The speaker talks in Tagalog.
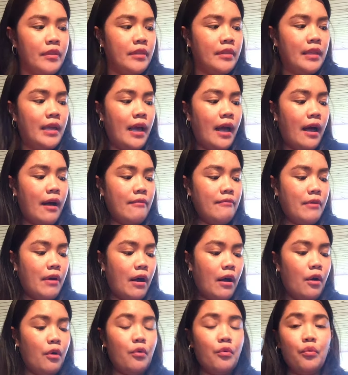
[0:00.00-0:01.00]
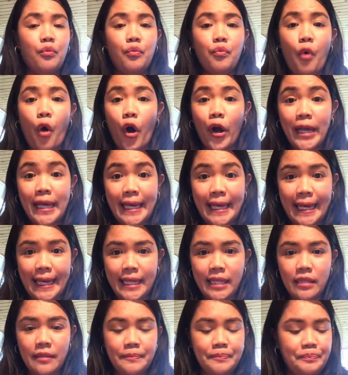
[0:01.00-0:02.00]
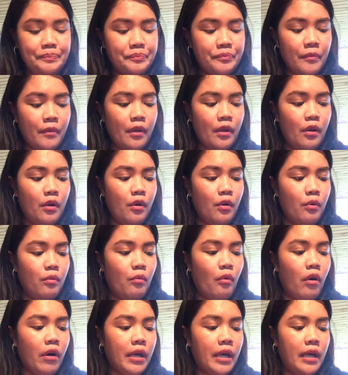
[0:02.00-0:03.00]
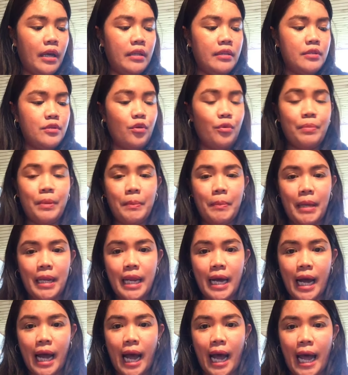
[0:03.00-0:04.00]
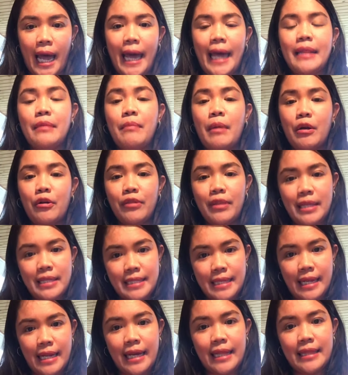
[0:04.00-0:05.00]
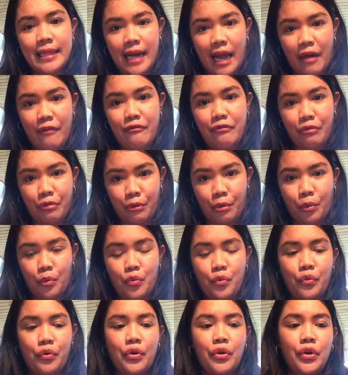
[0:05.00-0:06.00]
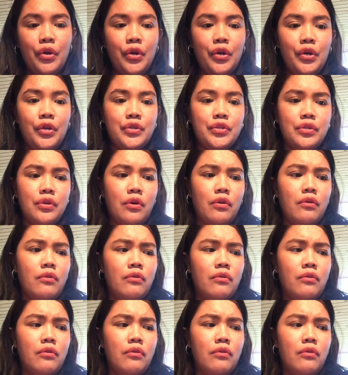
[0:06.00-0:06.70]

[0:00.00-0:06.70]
they have a walk-in. Walk-in. So, pipila ka. At meron din silang drive through So,